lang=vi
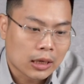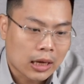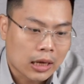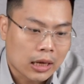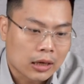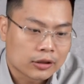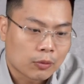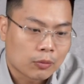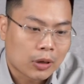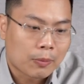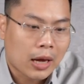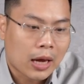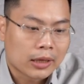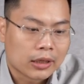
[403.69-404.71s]
là trong
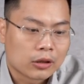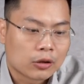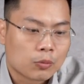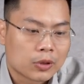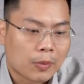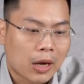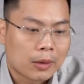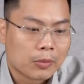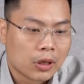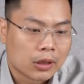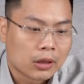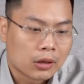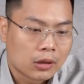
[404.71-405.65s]
năm 2020